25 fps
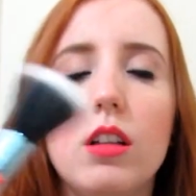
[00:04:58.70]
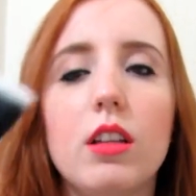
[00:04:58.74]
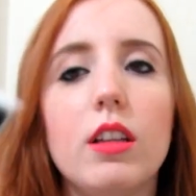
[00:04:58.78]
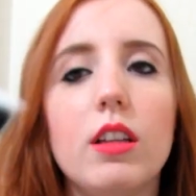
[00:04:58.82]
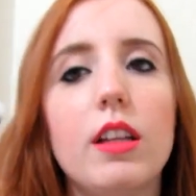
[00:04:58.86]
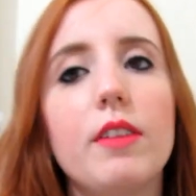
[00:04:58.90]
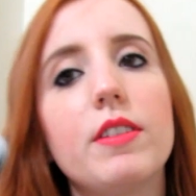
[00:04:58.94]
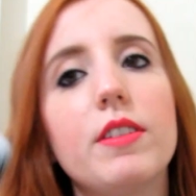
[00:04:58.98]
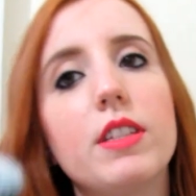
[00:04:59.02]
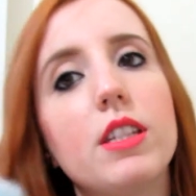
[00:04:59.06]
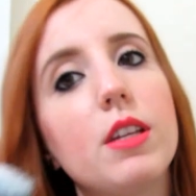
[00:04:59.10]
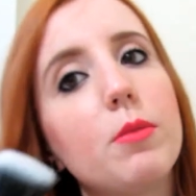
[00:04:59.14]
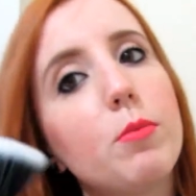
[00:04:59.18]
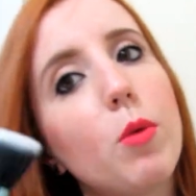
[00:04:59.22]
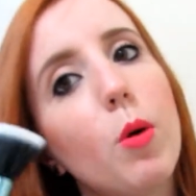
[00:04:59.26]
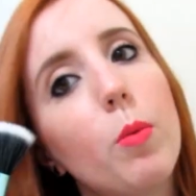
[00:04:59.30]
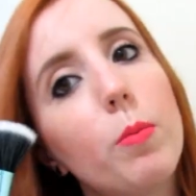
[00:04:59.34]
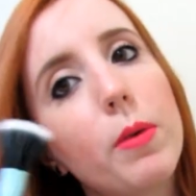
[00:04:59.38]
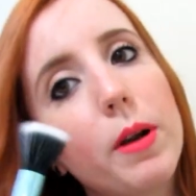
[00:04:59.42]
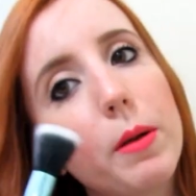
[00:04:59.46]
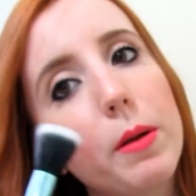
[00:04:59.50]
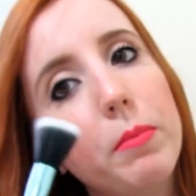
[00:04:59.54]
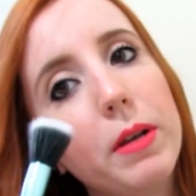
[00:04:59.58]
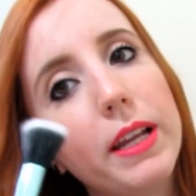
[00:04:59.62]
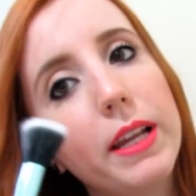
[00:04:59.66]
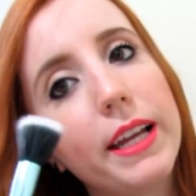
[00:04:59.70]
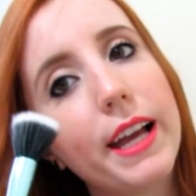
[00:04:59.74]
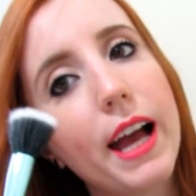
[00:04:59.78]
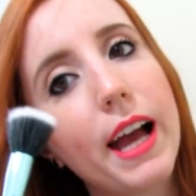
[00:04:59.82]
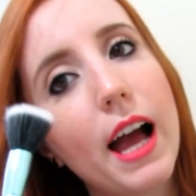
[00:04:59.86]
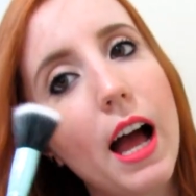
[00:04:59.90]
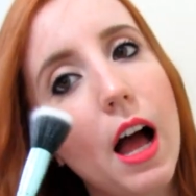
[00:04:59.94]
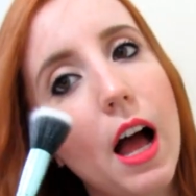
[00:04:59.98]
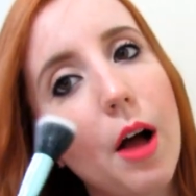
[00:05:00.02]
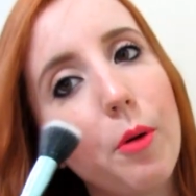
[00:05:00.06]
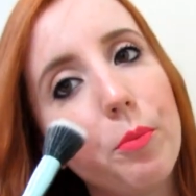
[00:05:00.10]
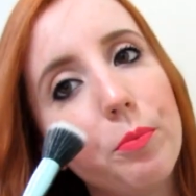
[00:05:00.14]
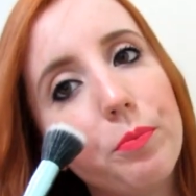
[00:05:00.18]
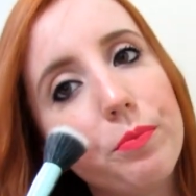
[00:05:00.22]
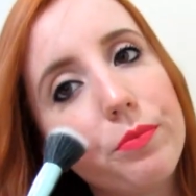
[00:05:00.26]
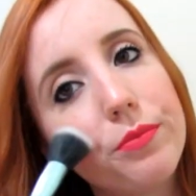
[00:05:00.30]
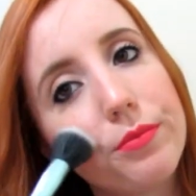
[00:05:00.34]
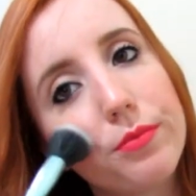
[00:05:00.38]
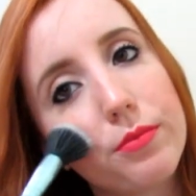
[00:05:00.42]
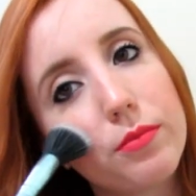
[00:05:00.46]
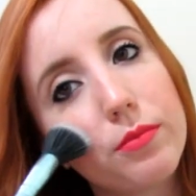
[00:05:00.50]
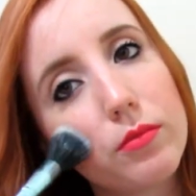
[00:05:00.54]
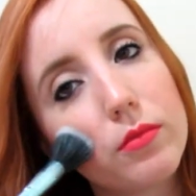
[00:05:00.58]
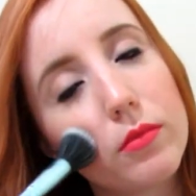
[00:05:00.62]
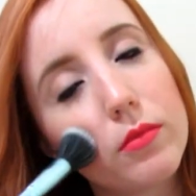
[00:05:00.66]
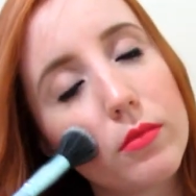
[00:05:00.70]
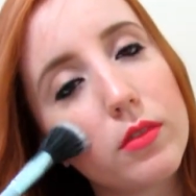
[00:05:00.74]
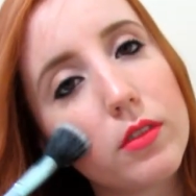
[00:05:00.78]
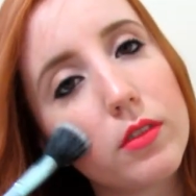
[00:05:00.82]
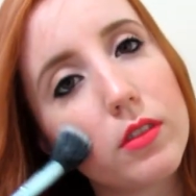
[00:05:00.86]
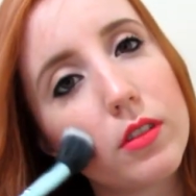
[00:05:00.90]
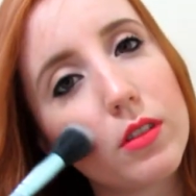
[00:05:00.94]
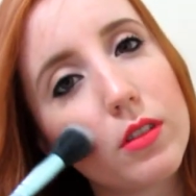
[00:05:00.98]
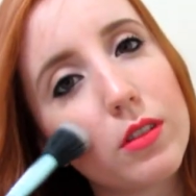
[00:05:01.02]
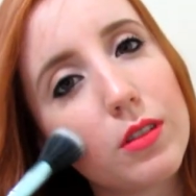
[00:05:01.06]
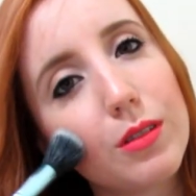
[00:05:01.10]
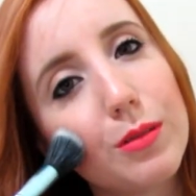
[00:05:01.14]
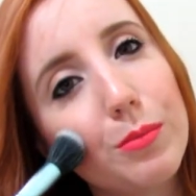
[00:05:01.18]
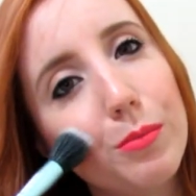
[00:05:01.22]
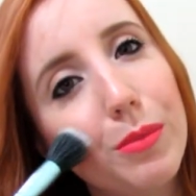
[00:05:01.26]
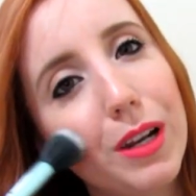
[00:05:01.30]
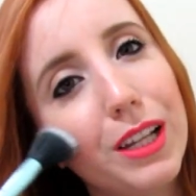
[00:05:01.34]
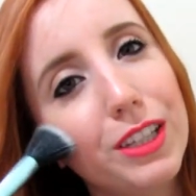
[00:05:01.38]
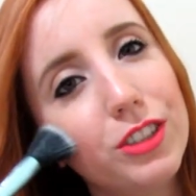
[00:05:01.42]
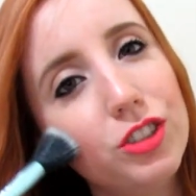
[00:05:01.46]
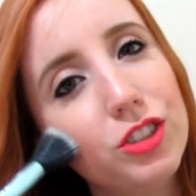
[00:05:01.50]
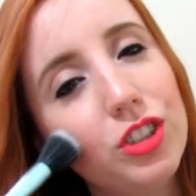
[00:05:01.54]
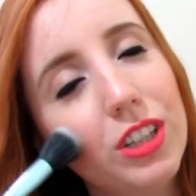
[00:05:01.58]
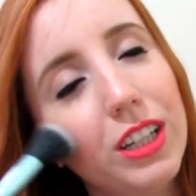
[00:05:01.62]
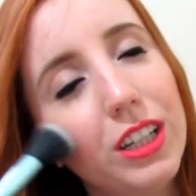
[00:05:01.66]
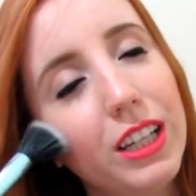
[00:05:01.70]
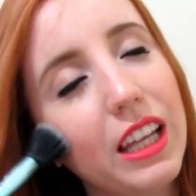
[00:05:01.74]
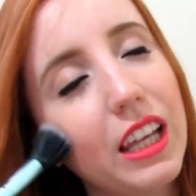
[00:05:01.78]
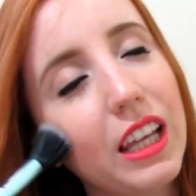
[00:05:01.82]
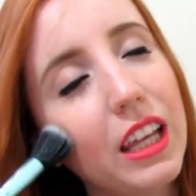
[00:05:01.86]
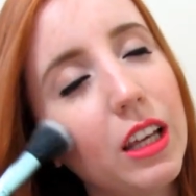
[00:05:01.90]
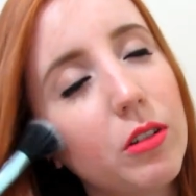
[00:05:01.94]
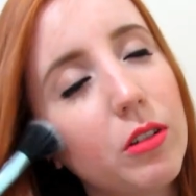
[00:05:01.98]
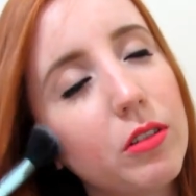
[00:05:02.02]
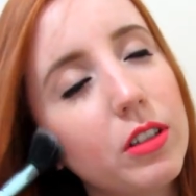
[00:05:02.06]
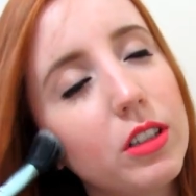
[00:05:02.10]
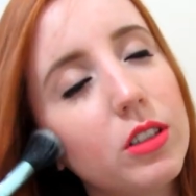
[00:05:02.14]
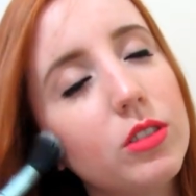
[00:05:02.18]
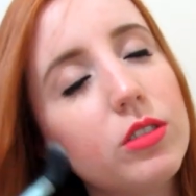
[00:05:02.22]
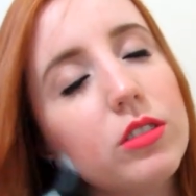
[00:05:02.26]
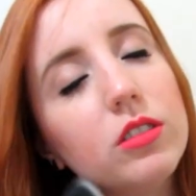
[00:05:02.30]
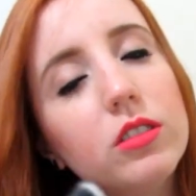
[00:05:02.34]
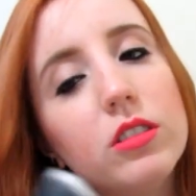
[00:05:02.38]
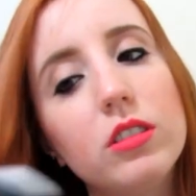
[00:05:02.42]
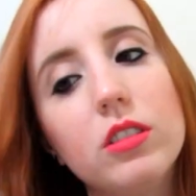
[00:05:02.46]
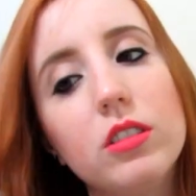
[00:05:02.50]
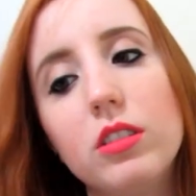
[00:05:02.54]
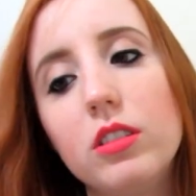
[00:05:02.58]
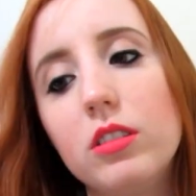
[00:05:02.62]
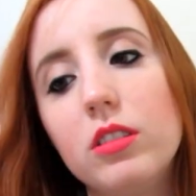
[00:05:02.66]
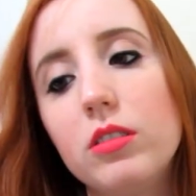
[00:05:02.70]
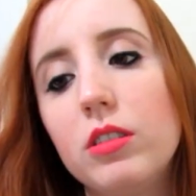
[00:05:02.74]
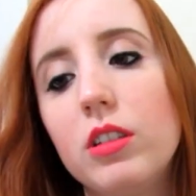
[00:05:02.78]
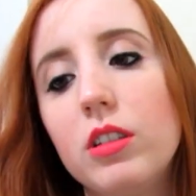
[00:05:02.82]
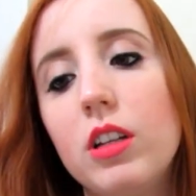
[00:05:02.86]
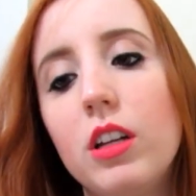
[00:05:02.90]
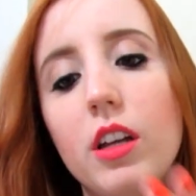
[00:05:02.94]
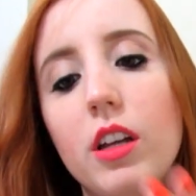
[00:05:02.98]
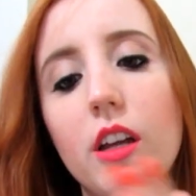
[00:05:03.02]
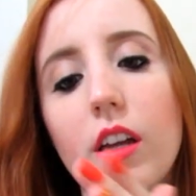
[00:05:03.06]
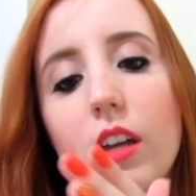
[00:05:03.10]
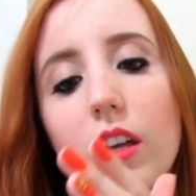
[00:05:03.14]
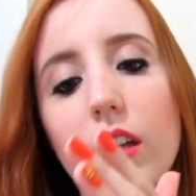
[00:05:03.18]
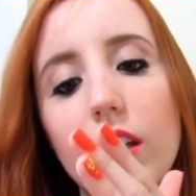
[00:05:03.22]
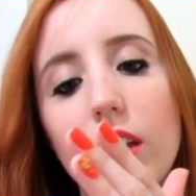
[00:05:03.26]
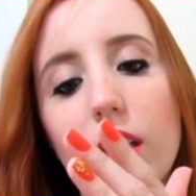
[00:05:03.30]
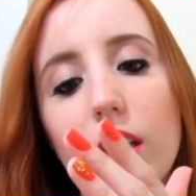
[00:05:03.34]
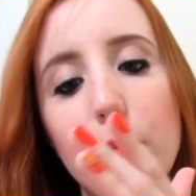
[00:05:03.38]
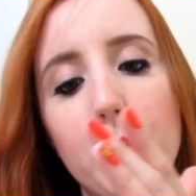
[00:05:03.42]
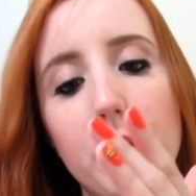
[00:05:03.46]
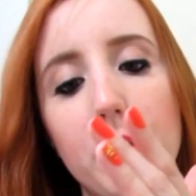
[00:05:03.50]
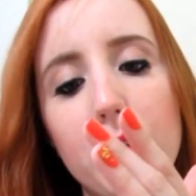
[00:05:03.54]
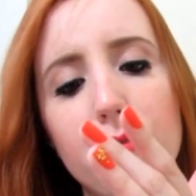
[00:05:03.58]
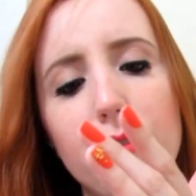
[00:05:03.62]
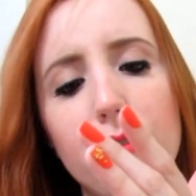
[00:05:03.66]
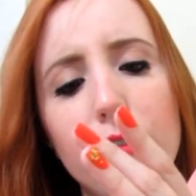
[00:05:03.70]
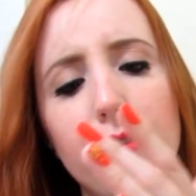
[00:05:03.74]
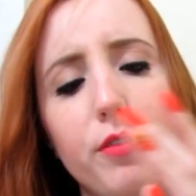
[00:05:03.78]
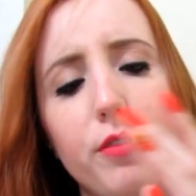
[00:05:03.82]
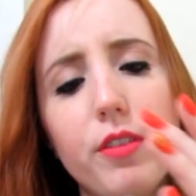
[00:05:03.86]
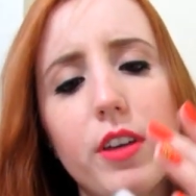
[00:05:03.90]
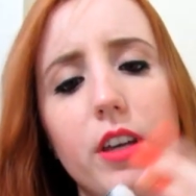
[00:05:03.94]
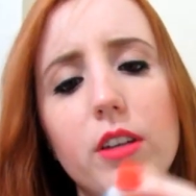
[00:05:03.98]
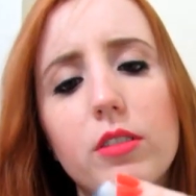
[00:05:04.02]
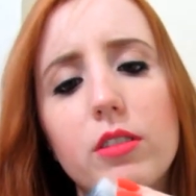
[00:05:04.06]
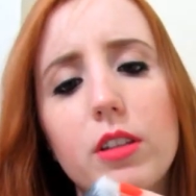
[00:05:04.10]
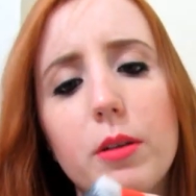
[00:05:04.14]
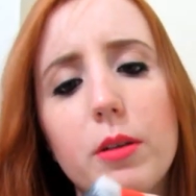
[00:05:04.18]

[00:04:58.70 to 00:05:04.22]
deve ser bom para aplicar blush líquido. E é bem fofinho